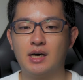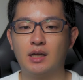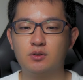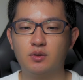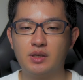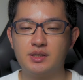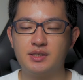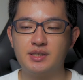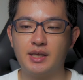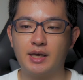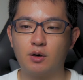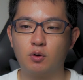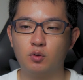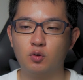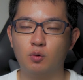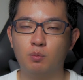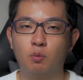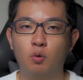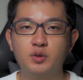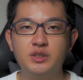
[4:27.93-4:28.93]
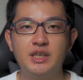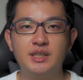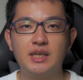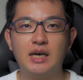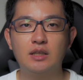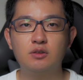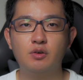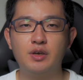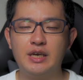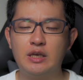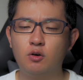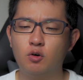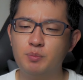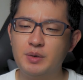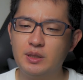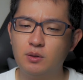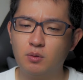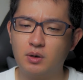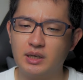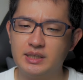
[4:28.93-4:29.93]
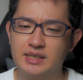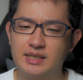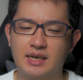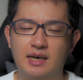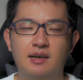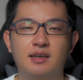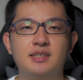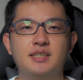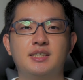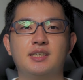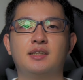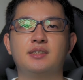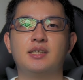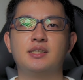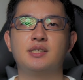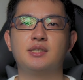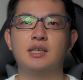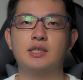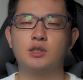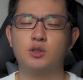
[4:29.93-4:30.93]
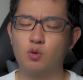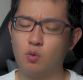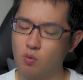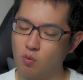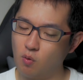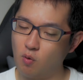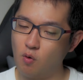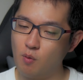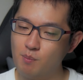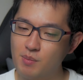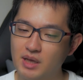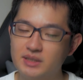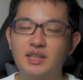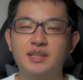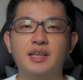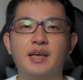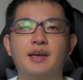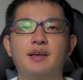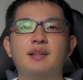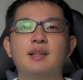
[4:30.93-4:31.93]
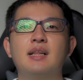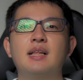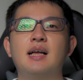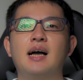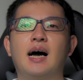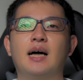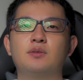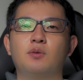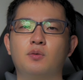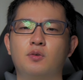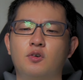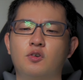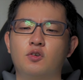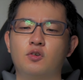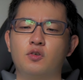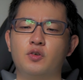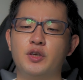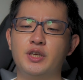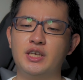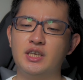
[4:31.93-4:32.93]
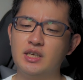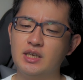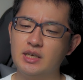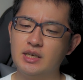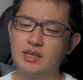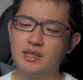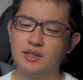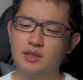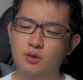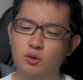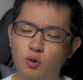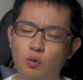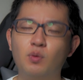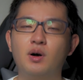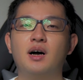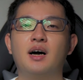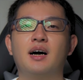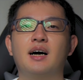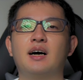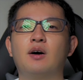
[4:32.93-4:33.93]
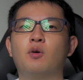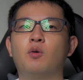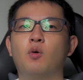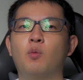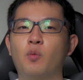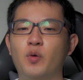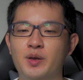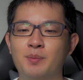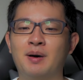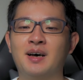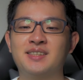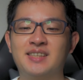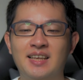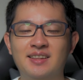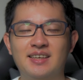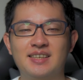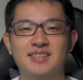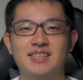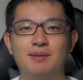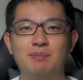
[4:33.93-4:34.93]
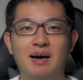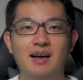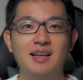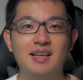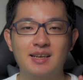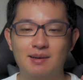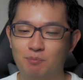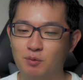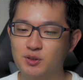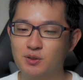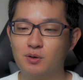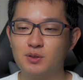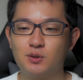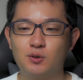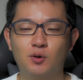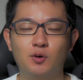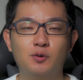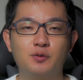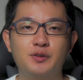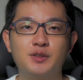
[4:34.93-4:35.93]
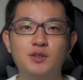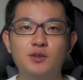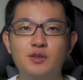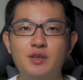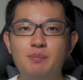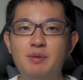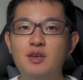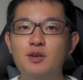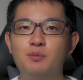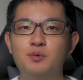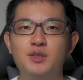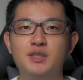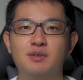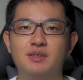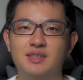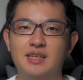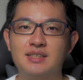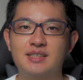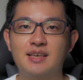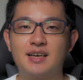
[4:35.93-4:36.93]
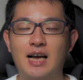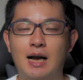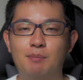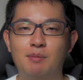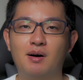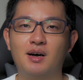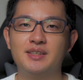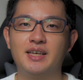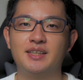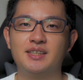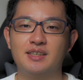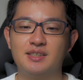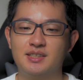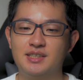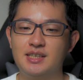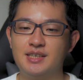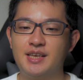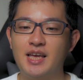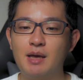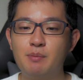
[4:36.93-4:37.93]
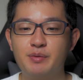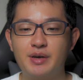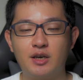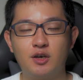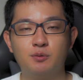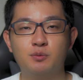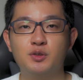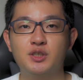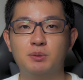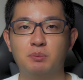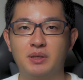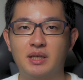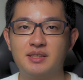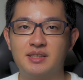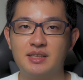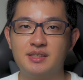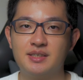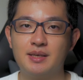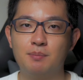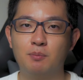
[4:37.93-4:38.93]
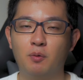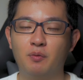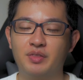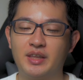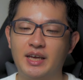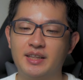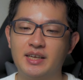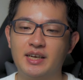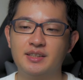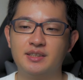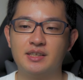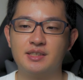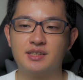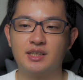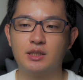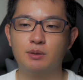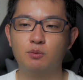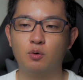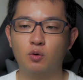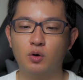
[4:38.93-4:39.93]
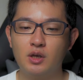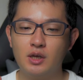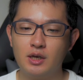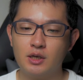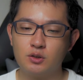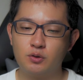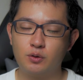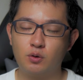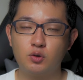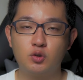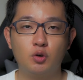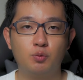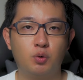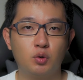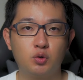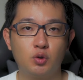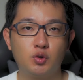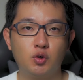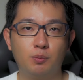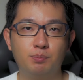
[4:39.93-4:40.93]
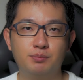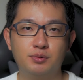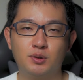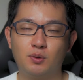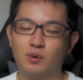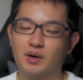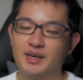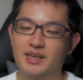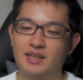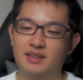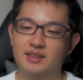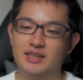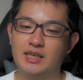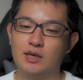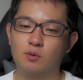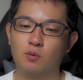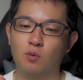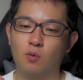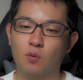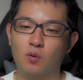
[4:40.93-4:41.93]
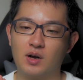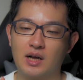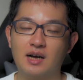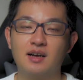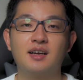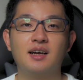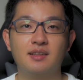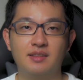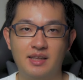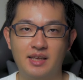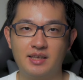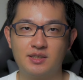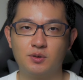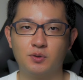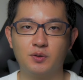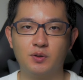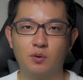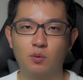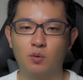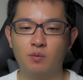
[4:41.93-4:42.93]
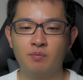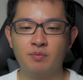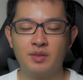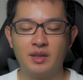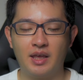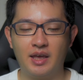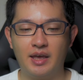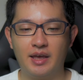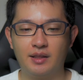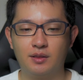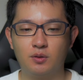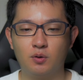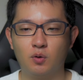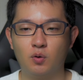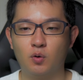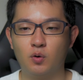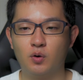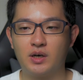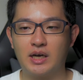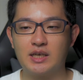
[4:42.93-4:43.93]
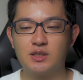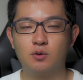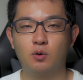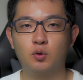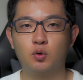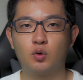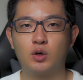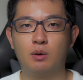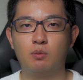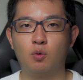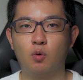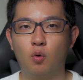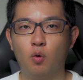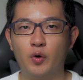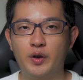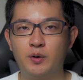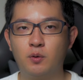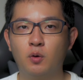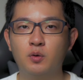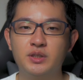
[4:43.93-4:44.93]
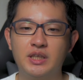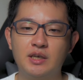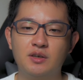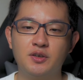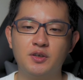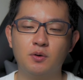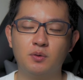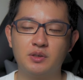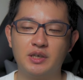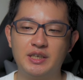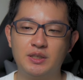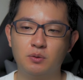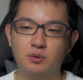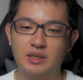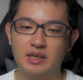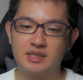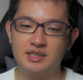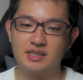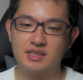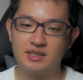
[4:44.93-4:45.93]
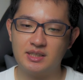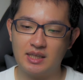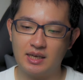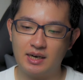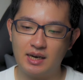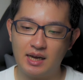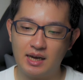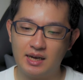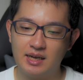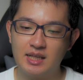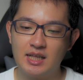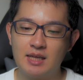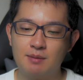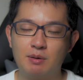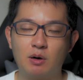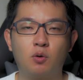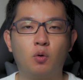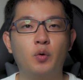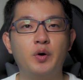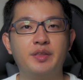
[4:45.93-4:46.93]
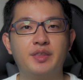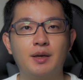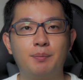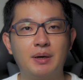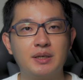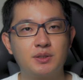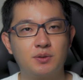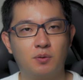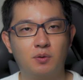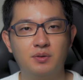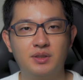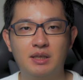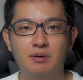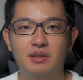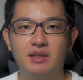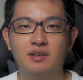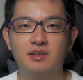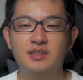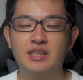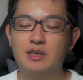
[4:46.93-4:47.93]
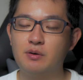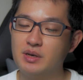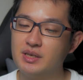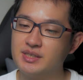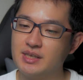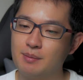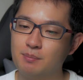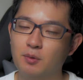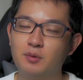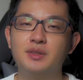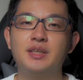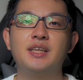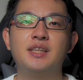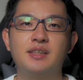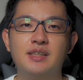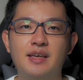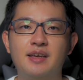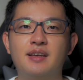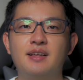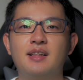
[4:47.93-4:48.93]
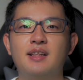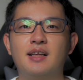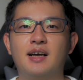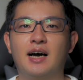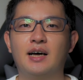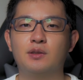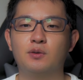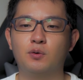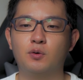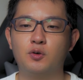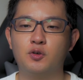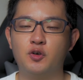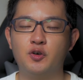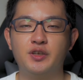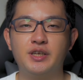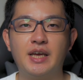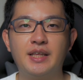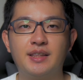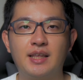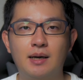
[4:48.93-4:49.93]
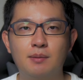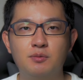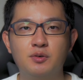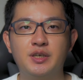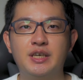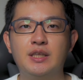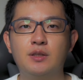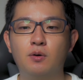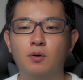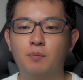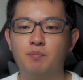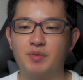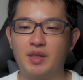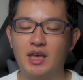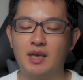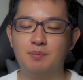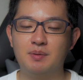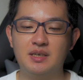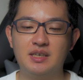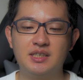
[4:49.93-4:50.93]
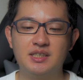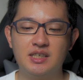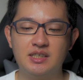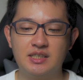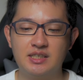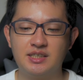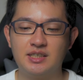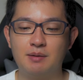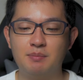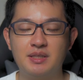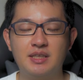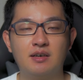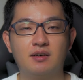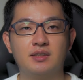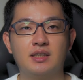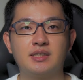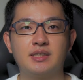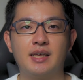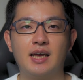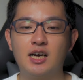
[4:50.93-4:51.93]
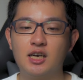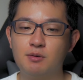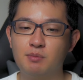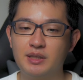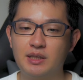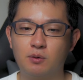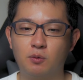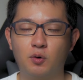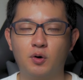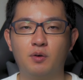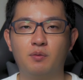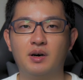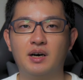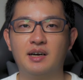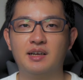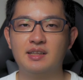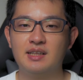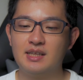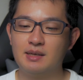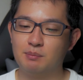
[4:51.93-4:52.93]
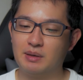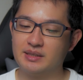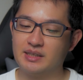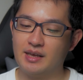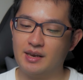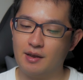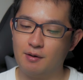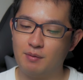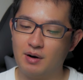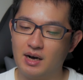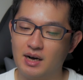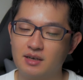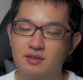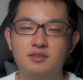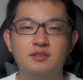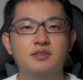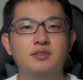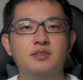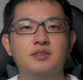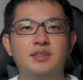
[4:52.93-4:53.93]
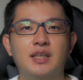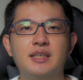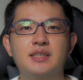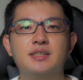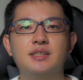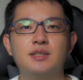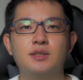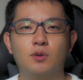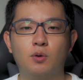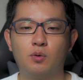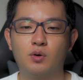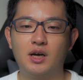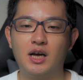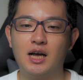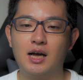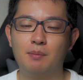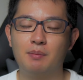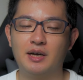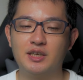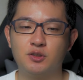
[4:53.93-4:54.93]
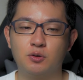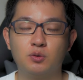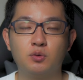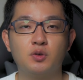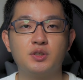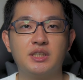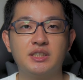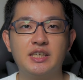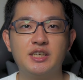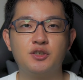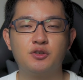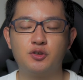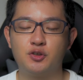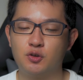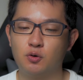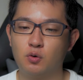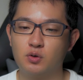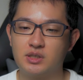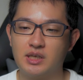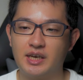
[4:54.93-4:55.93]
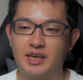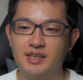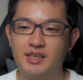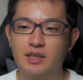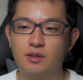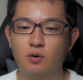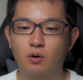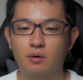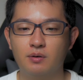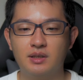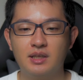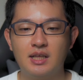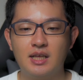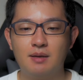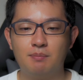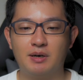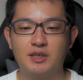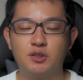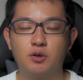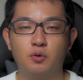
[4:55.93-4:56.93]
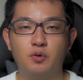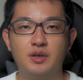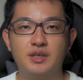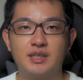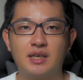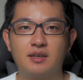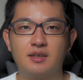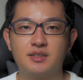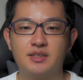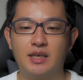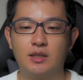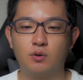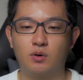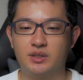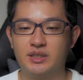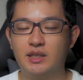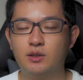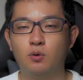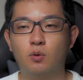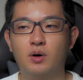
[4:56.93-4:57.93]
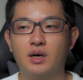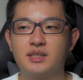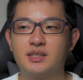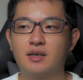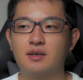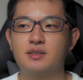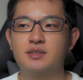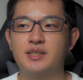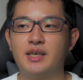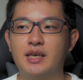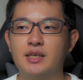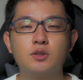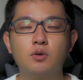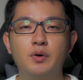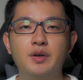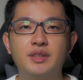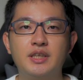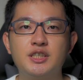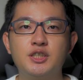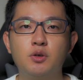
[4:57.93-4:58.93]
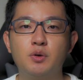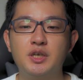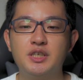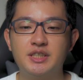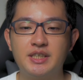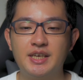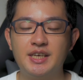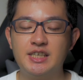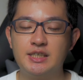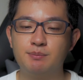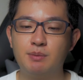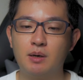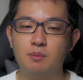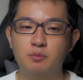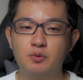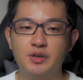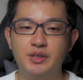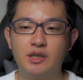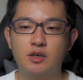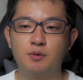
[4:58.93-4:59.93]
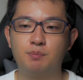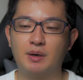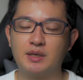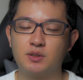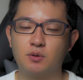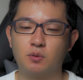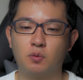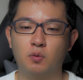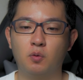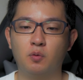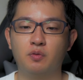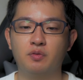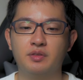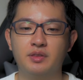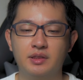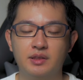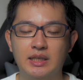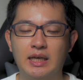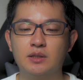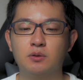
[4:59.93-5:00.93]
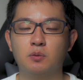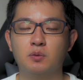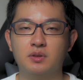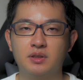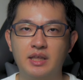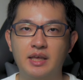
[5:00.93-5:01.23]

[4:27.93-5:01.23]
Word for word: あとですね、このモニターの色味とかに関してなんですが、そこまでね、あのー、いいとは思いませんでした。まあ、もちろんその、普通に見る分には全然構わないですし、ゲームやる分にもね、全然問題ないんですけども、それこそ Photoshop とかやって、こう、ガンガンね、そういう、えっ、ー、と、画像とかをこう追い込んでいくような人でしたら、まあ、こういったパソコンではなくて、より専門的なね、あの、クリエイター向きの、え PC にしてみてください。あくまでこれは、まあ、テレワークですとか、まあ、ちょっとしたね、出張先での、まあ、書類作成とかね、動画作成、そういった処理にね、一番向いてるパソコンなの